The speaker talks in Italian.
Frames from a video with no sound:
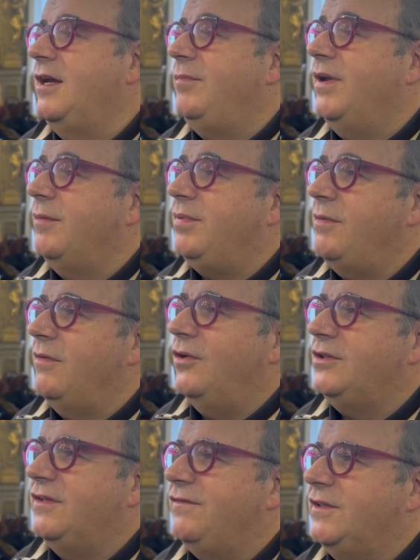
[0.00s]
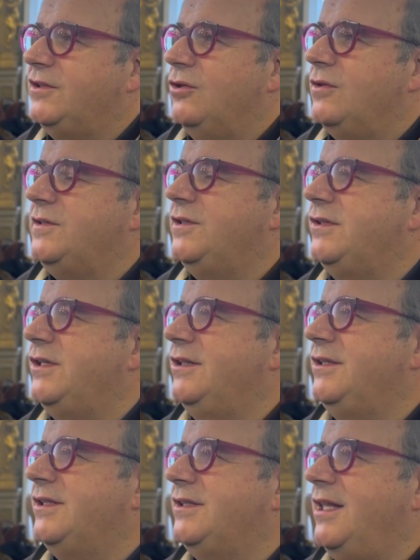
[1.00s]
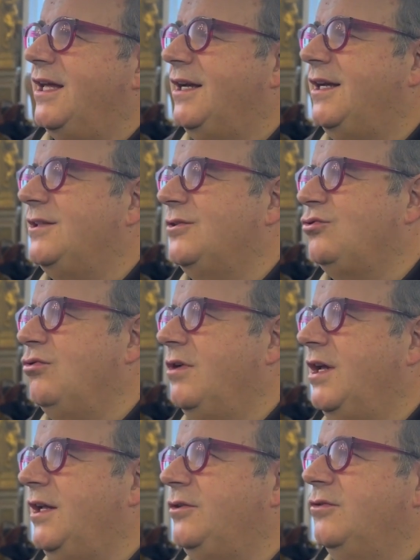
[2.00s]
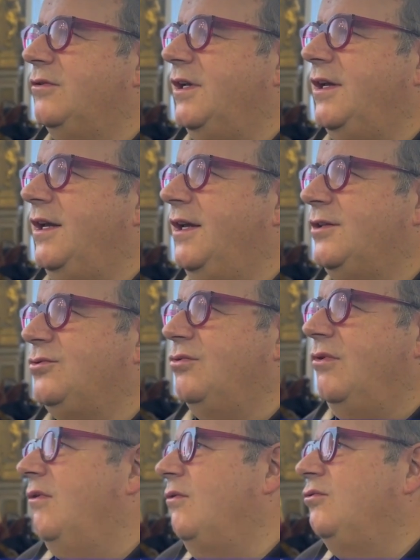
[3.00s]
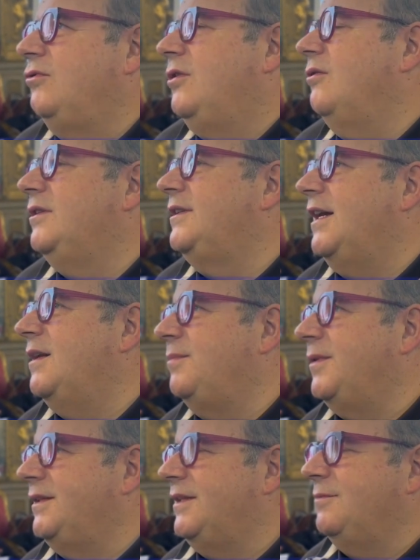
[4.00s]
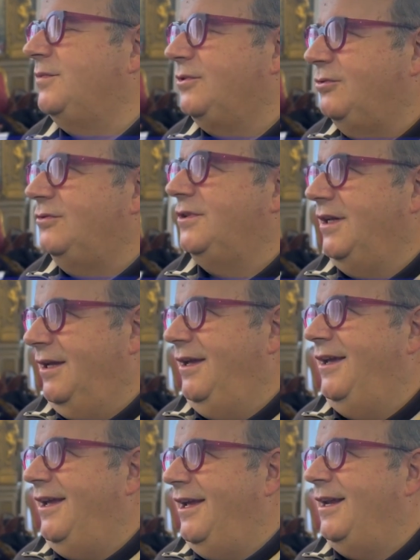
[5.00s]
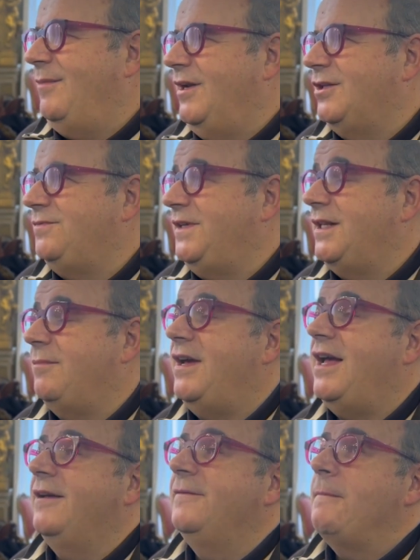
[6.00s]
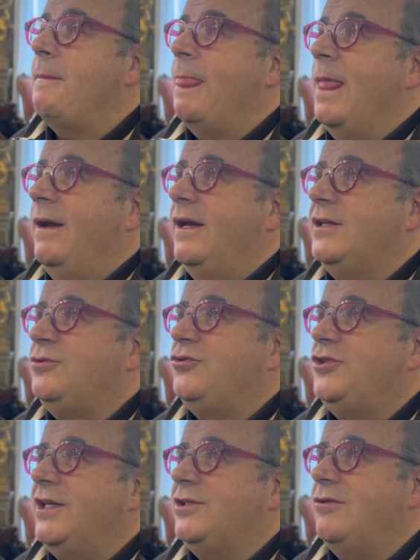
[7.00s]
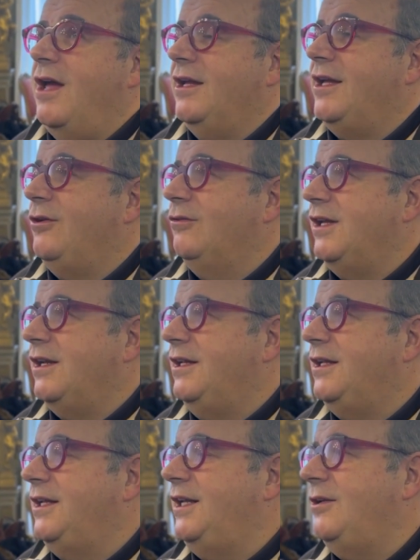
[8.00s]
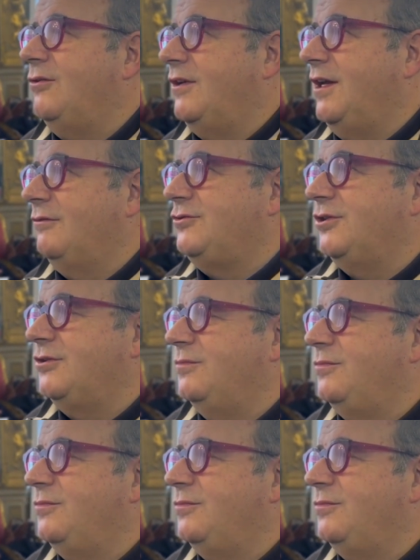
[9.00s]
Per la prima volta Fantozzi si distacca dal suo creatore e suo unico interprete, per cui è una bella sfida, ma è successo anche con Arlecchino, che a un certo